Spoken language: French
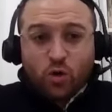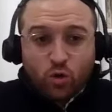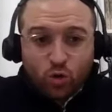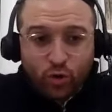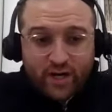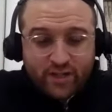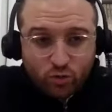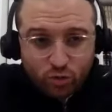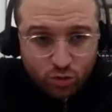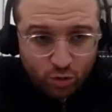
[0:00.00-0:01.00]
qu'on connaisse
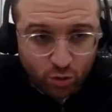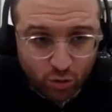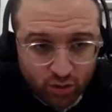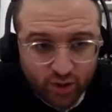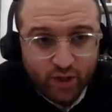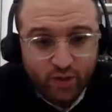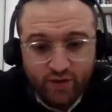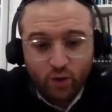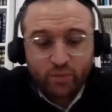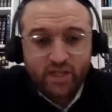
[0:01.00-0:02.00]
tous ton nom,
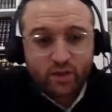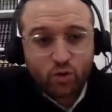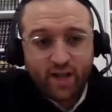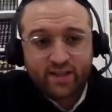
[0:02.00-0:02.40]
Velomde ah.